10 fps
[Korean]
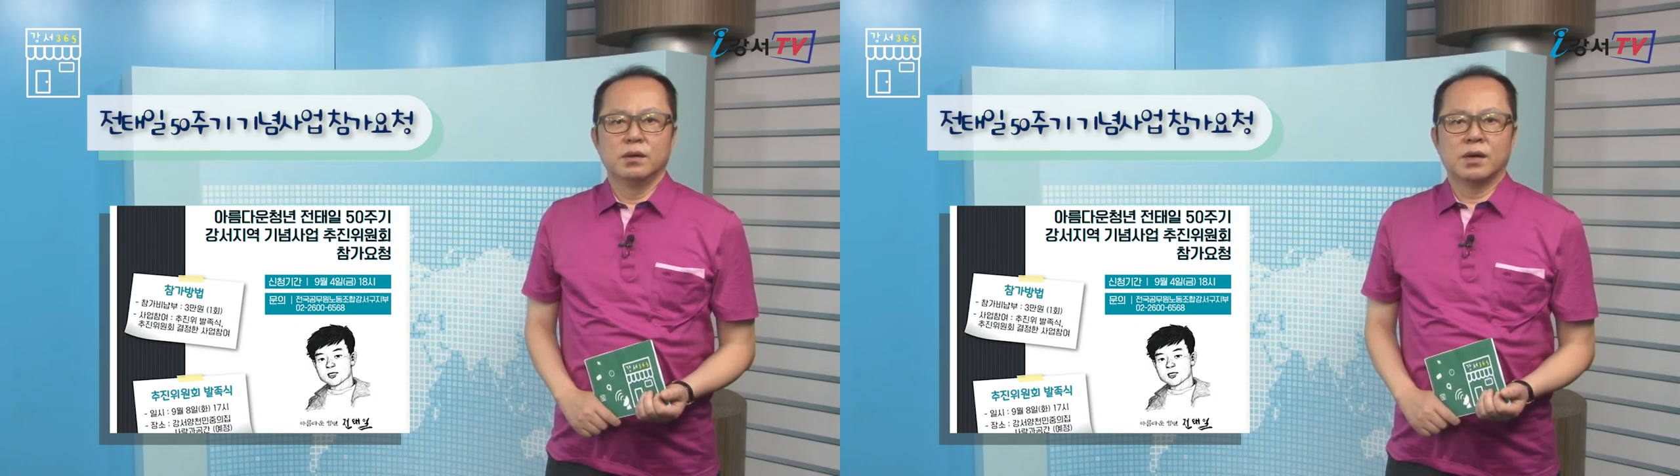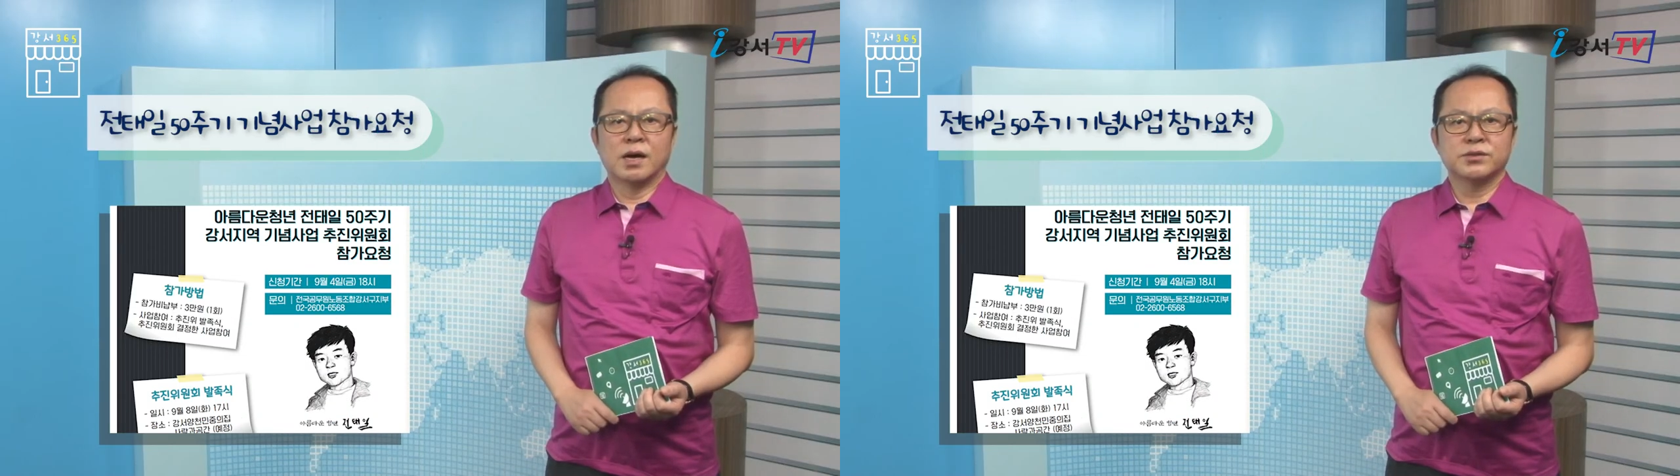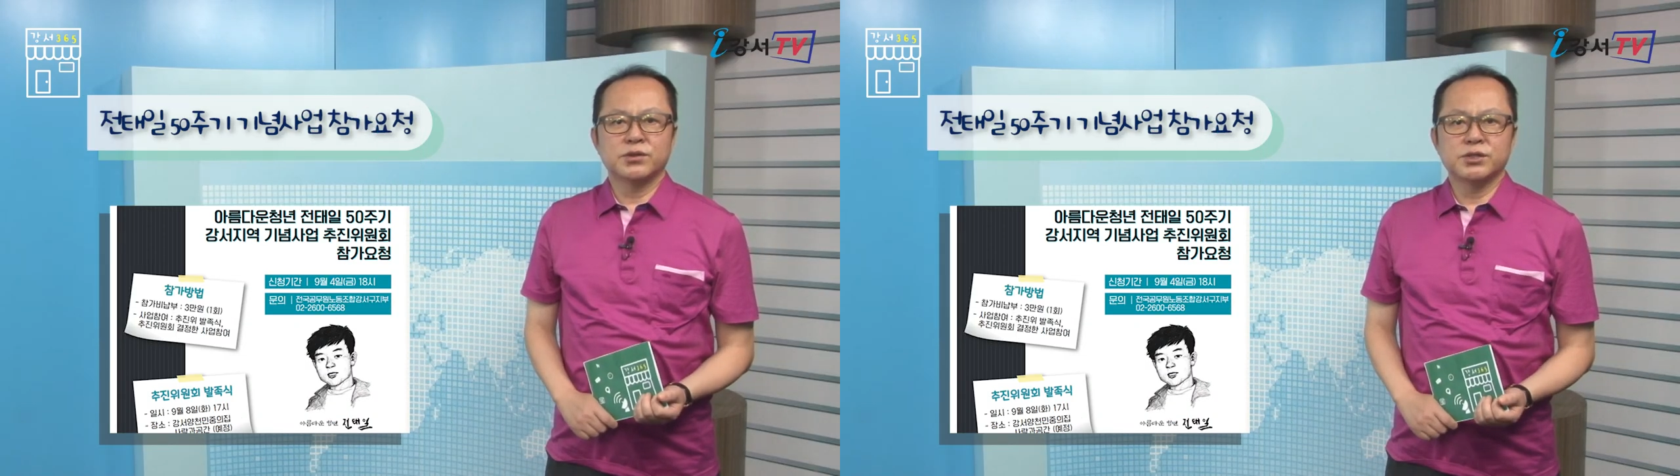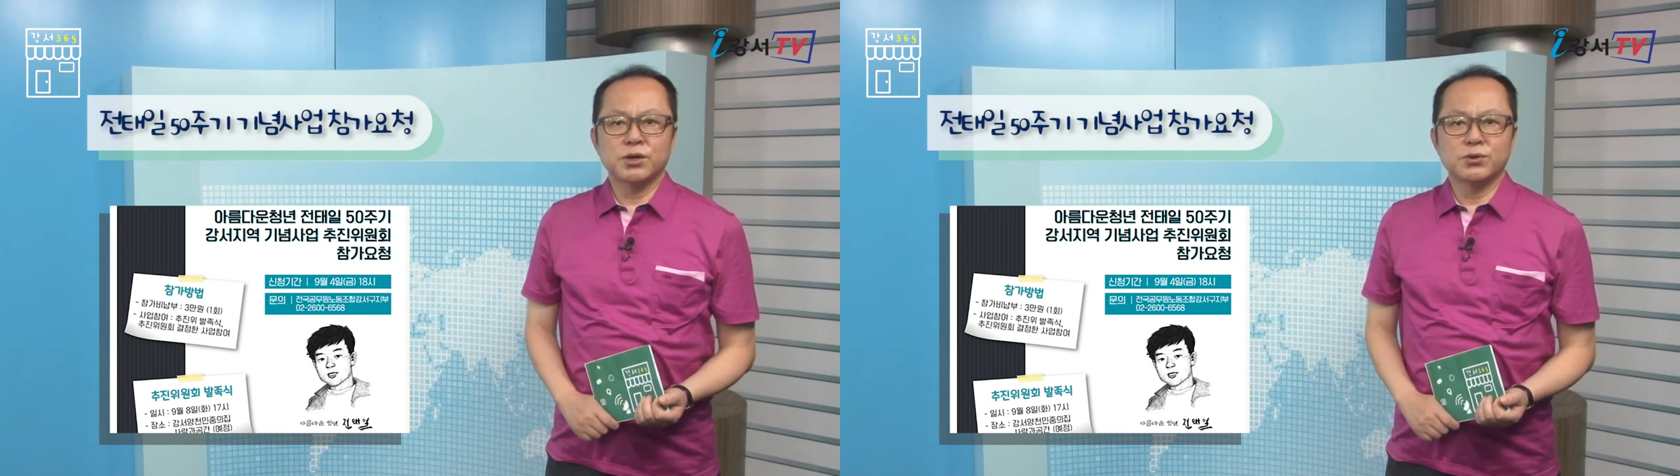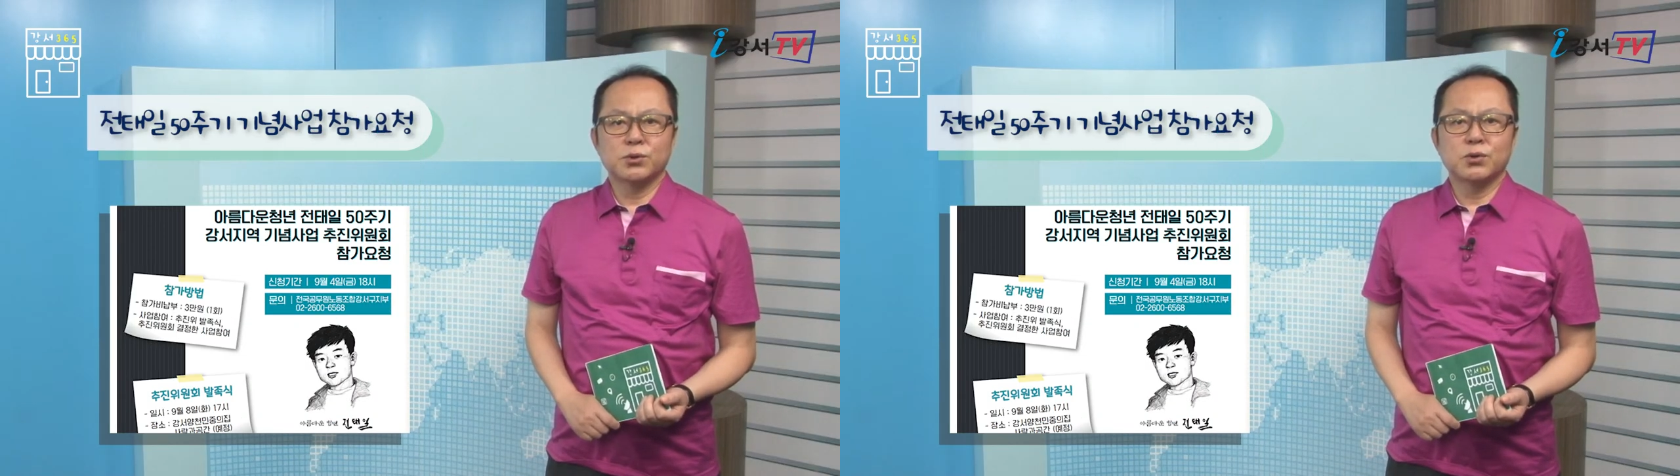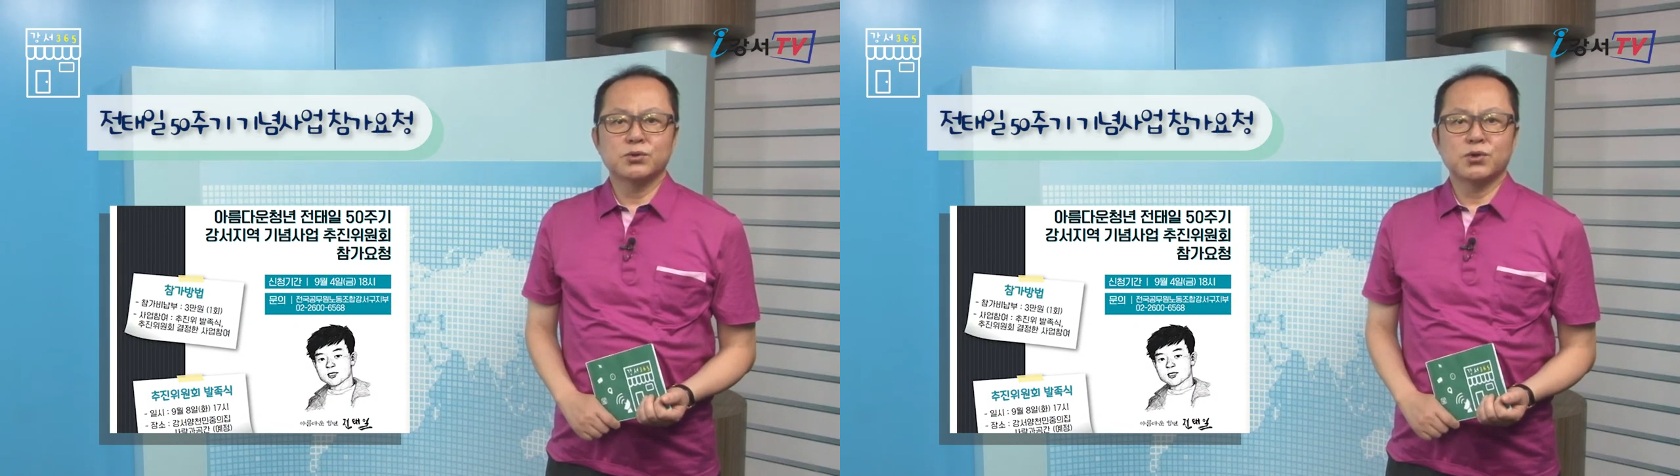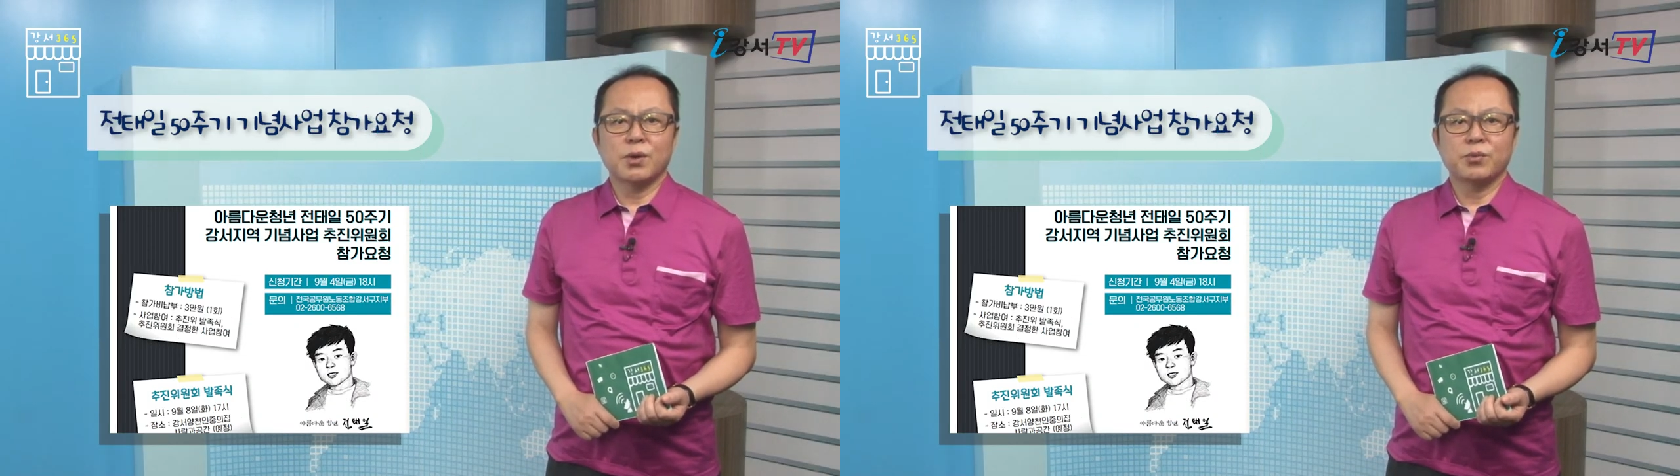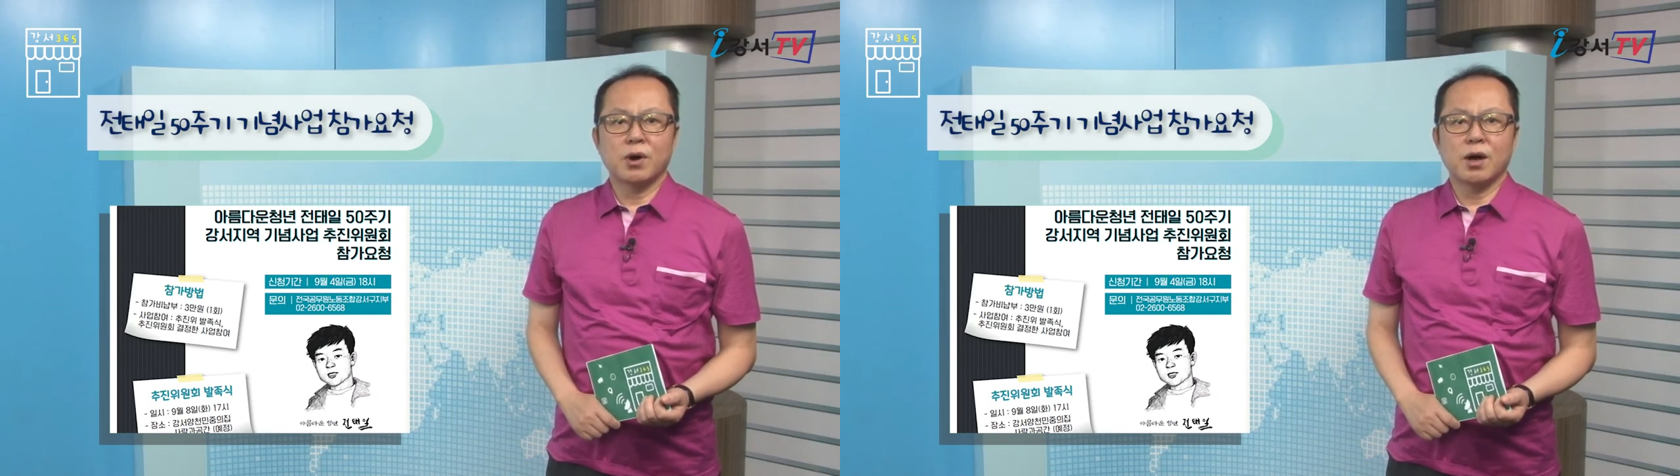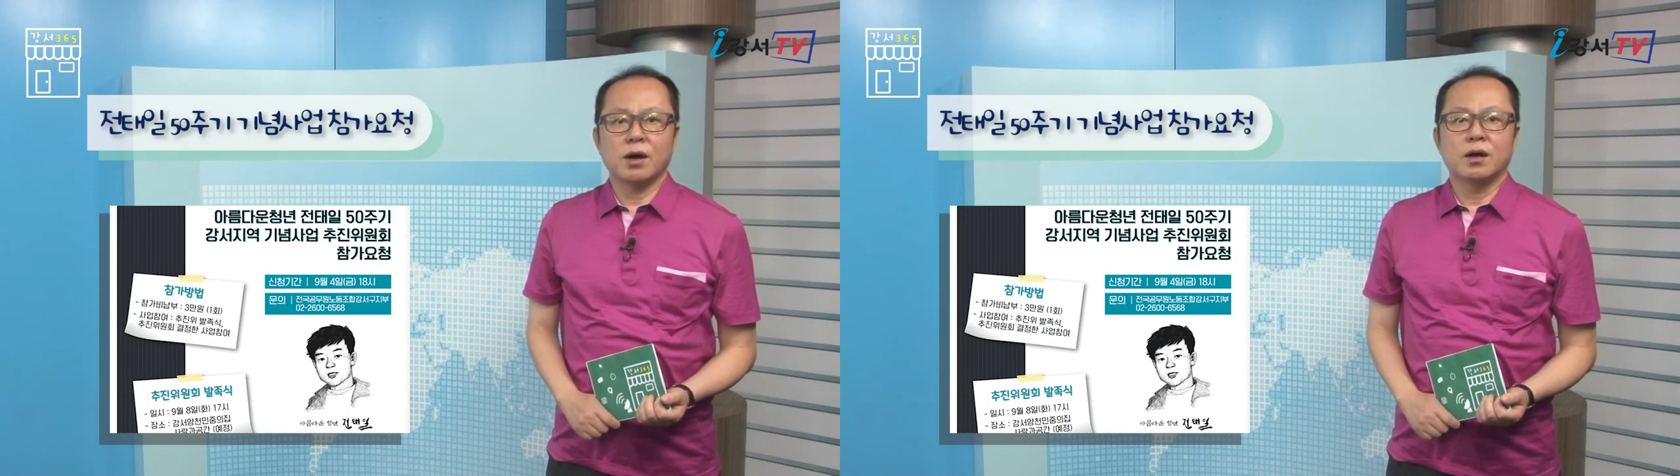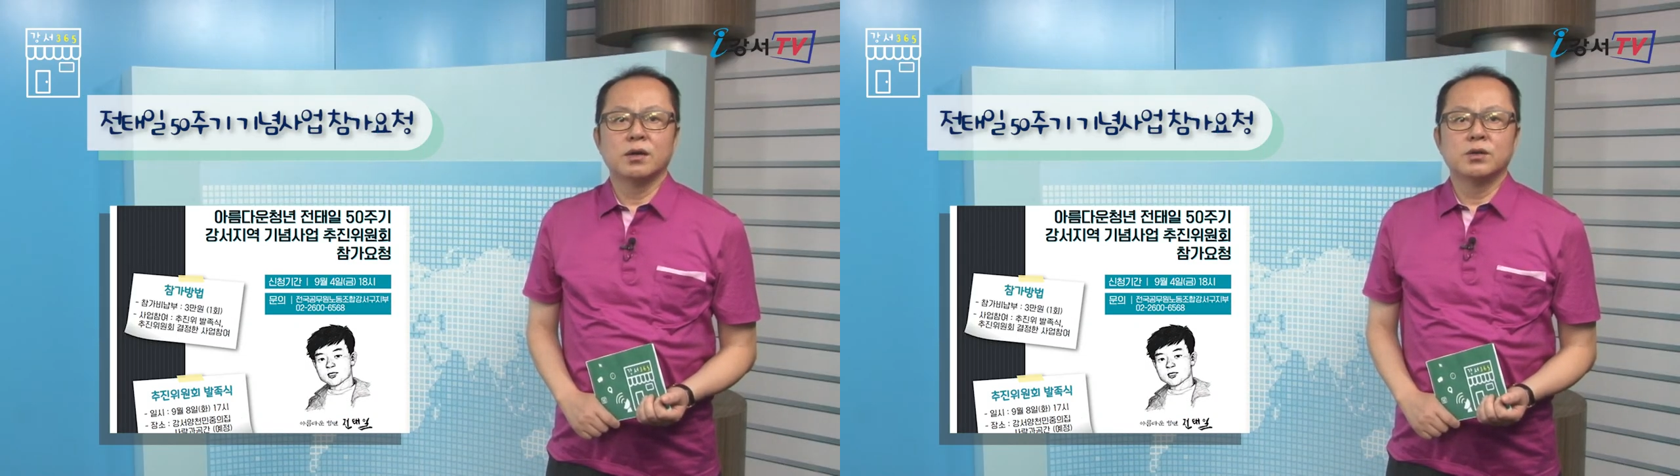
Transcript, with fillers: 강서지역 노동조합과